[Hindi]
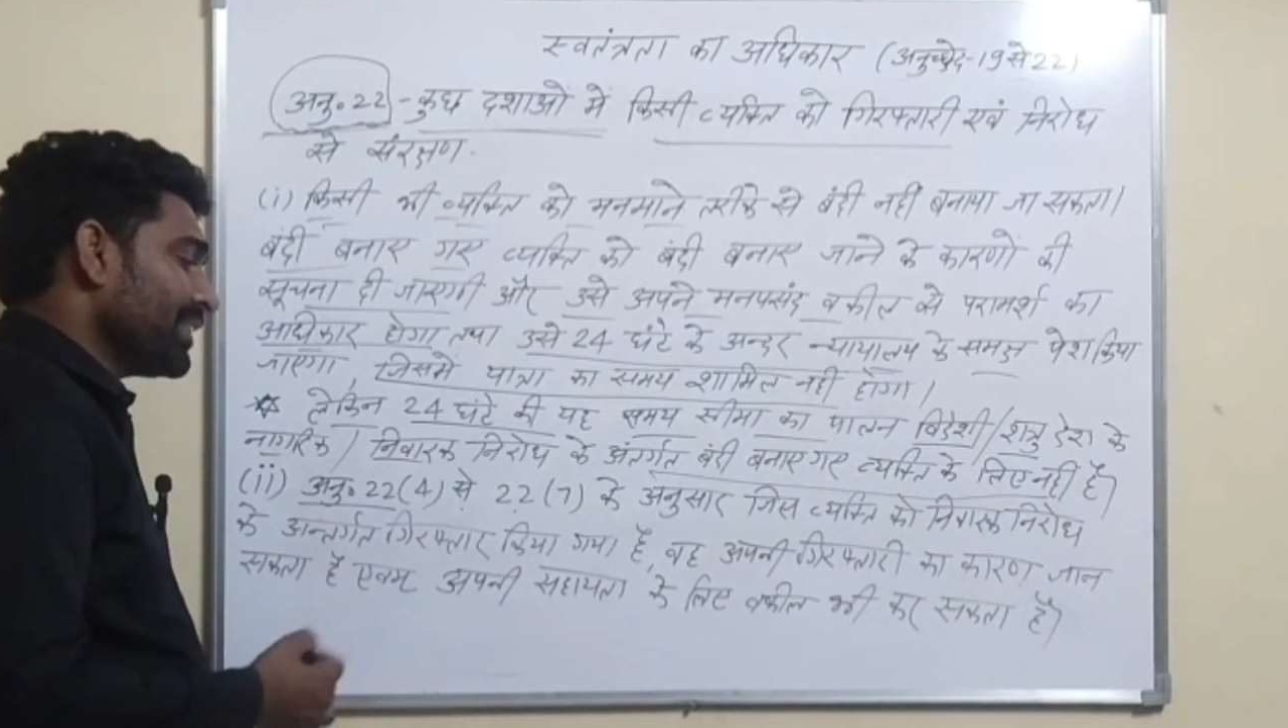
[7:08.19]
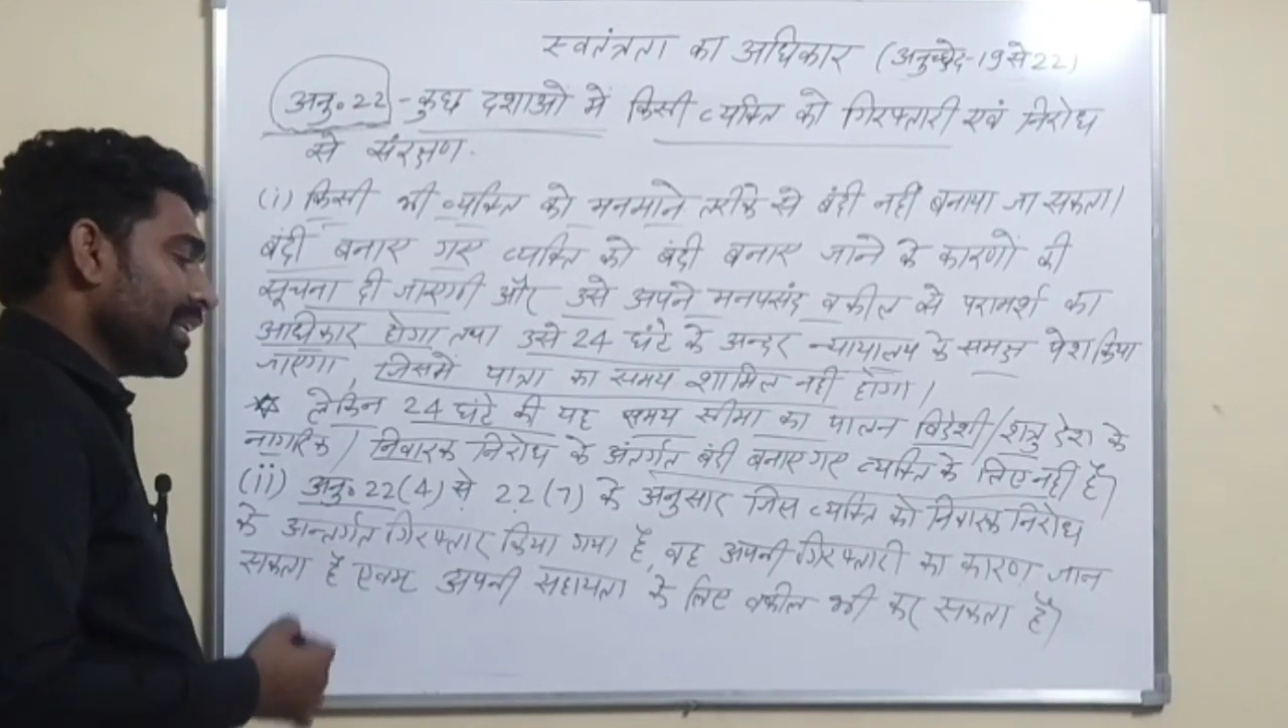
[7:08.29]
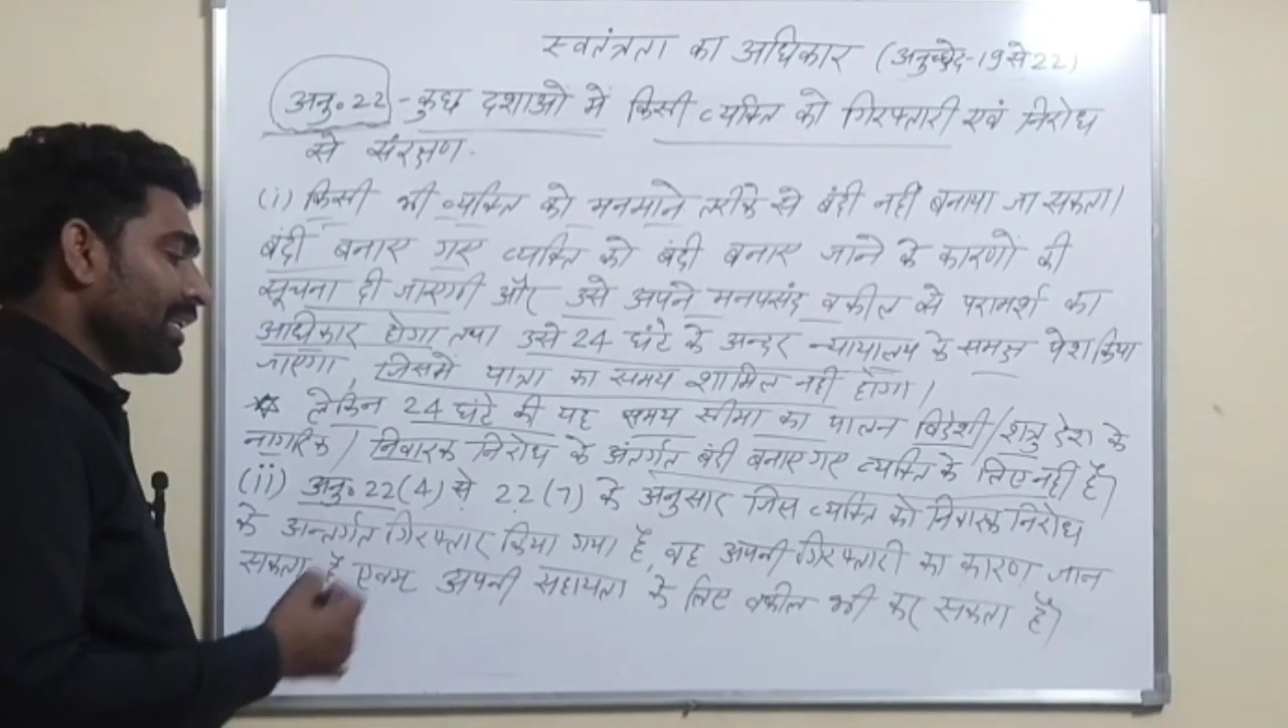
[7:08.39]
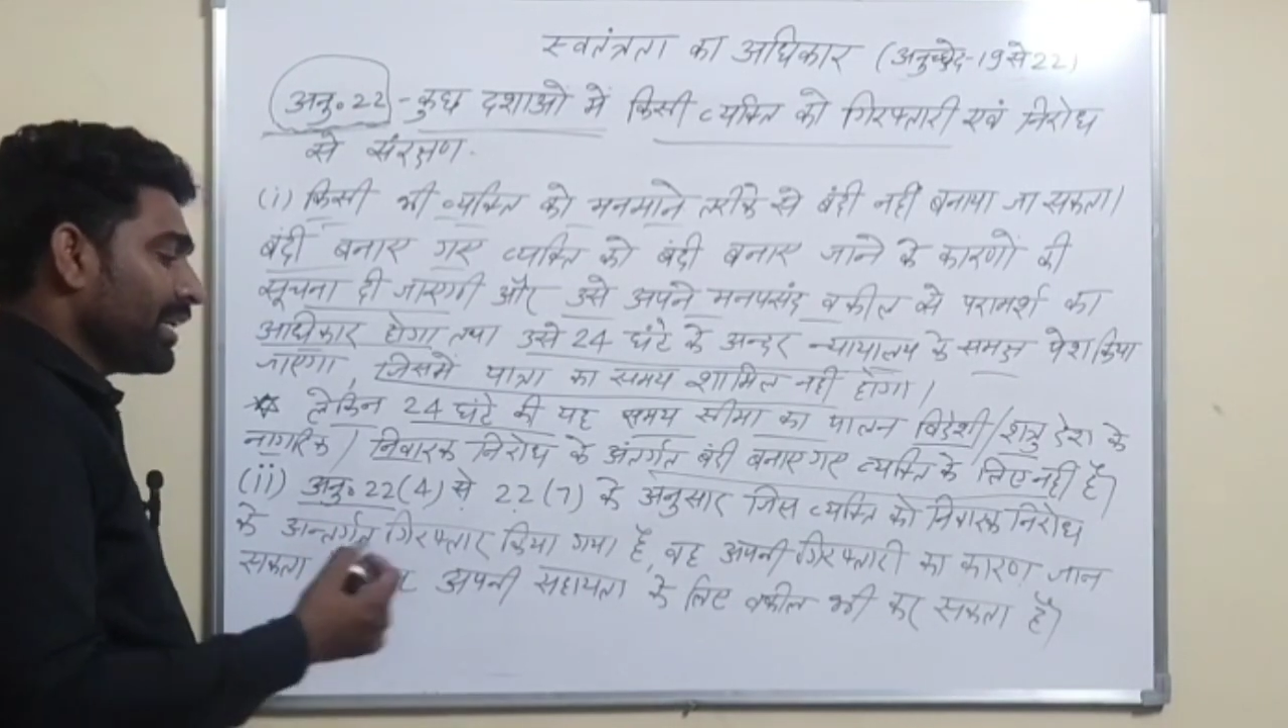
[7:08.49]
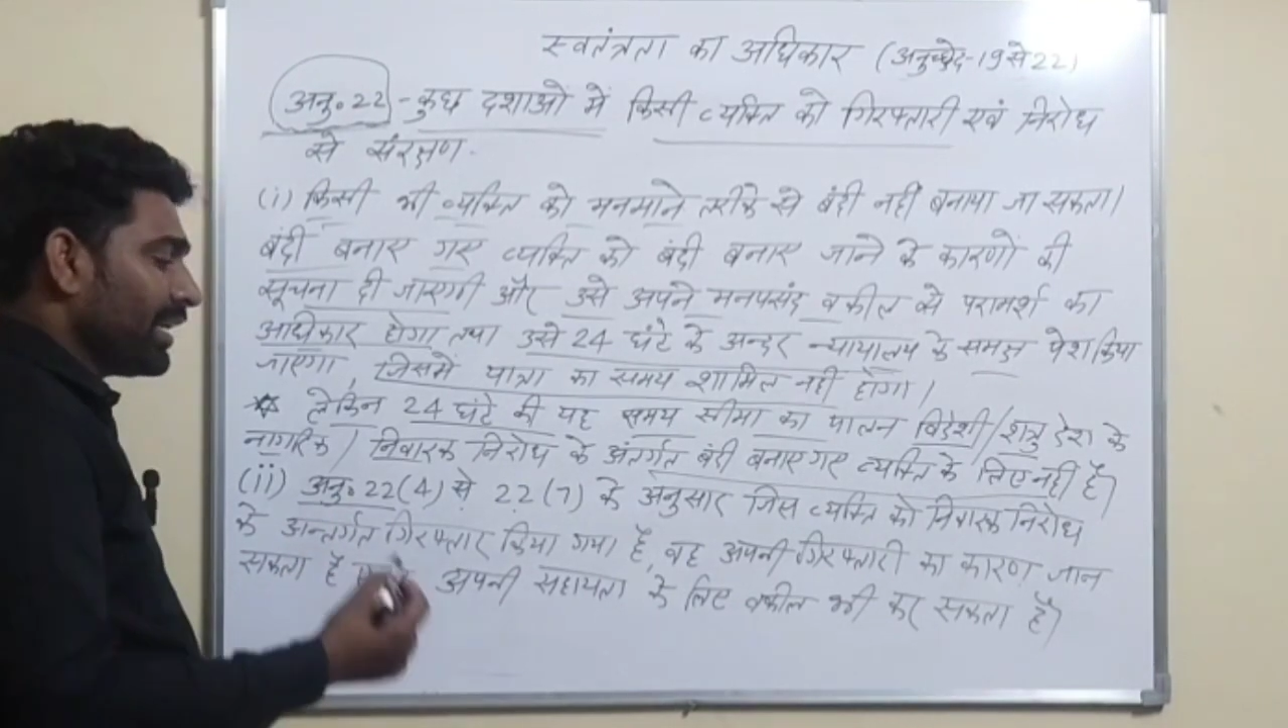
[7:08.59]

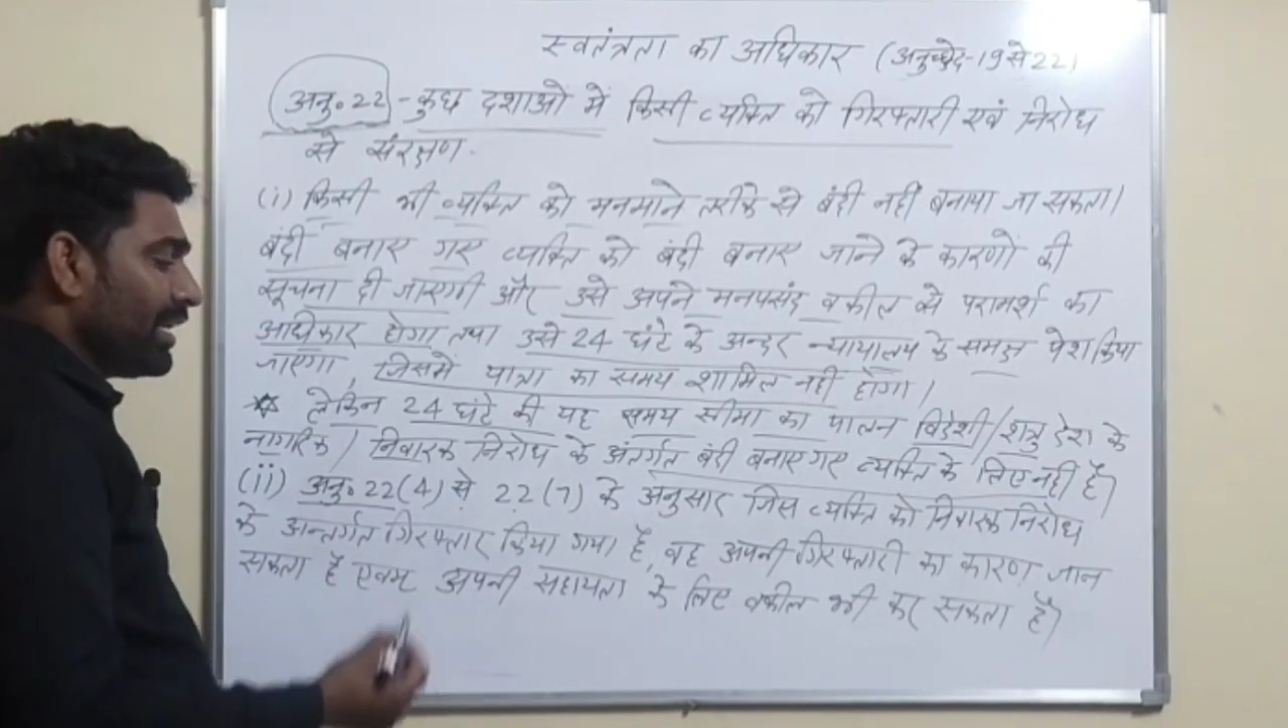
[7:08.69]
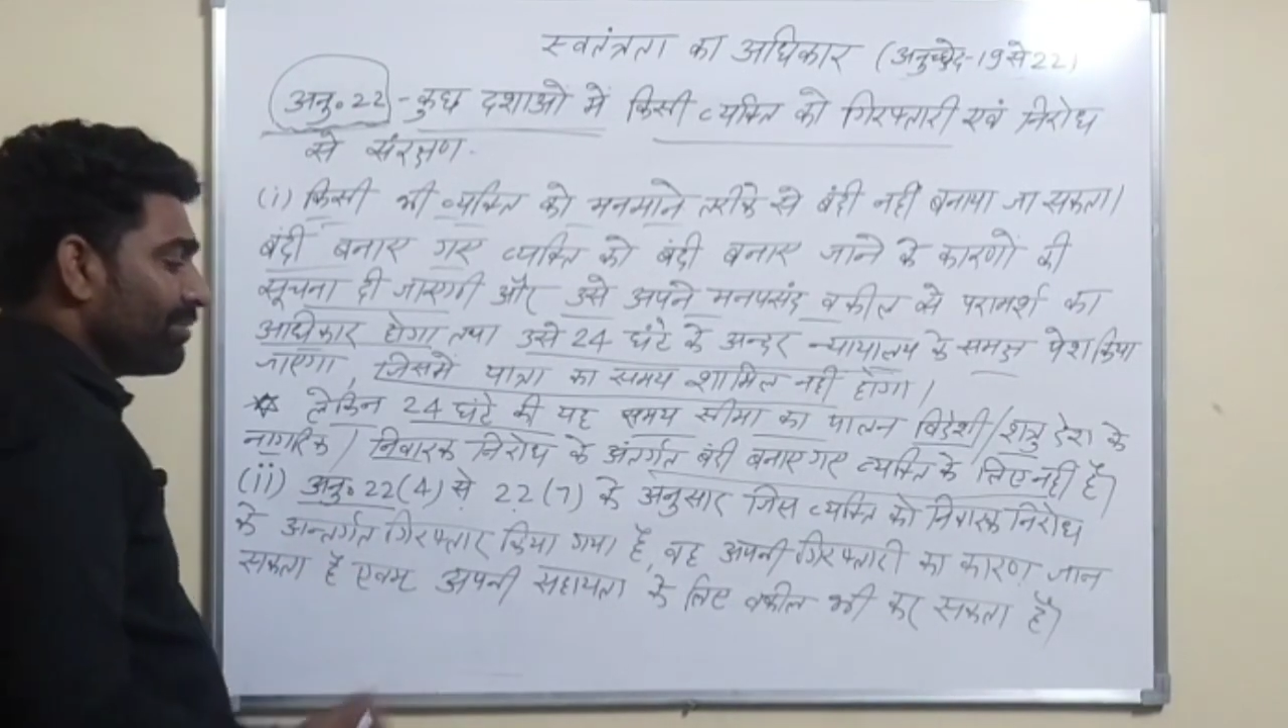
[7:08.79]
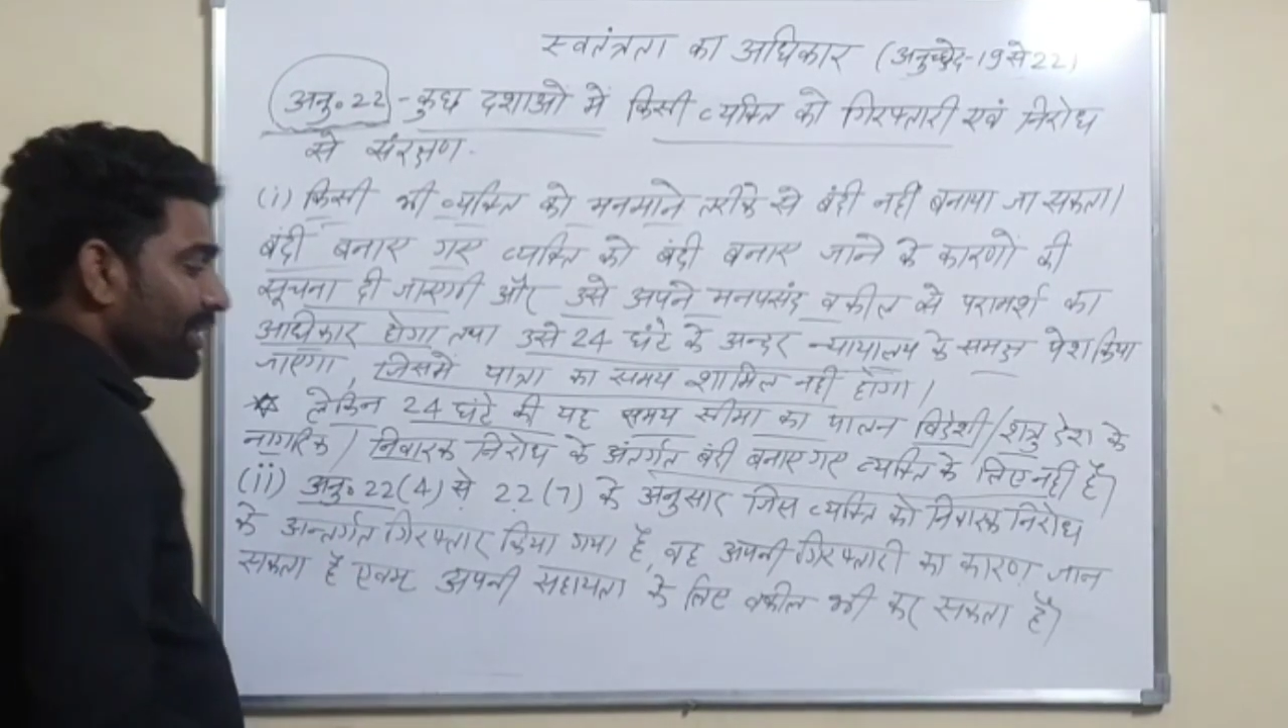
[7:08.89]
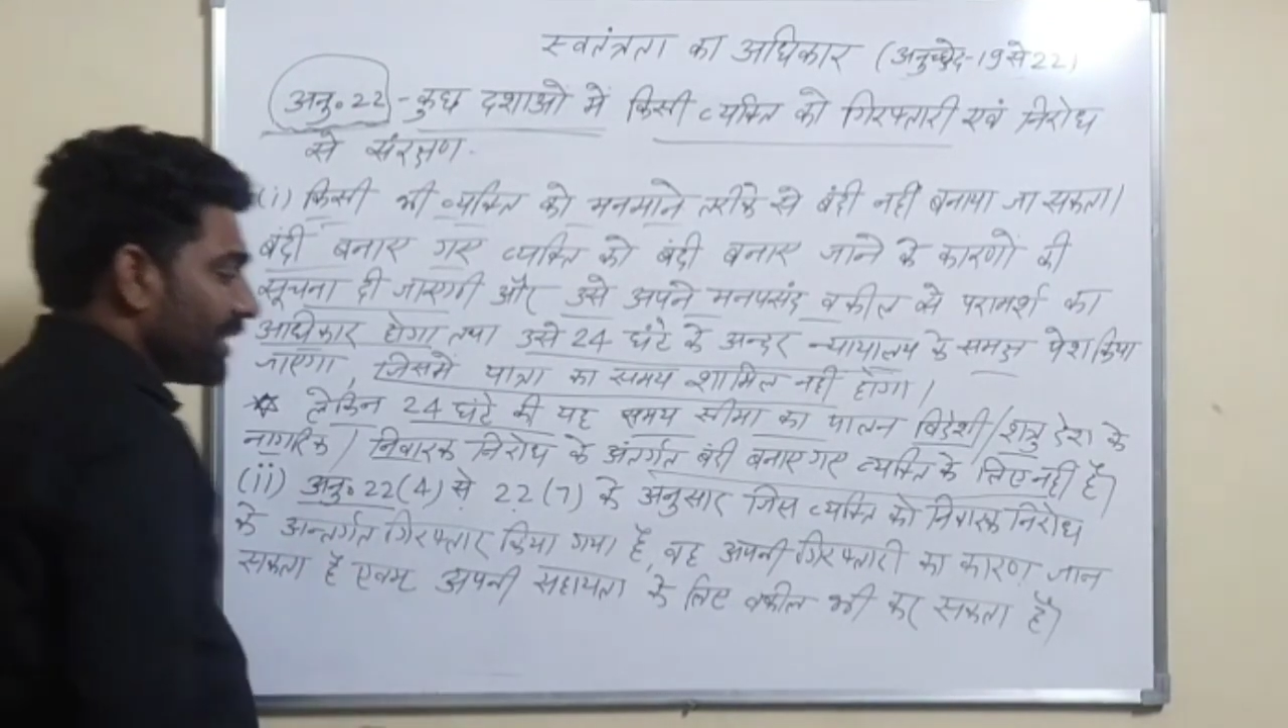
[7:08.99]
सहायता के लिए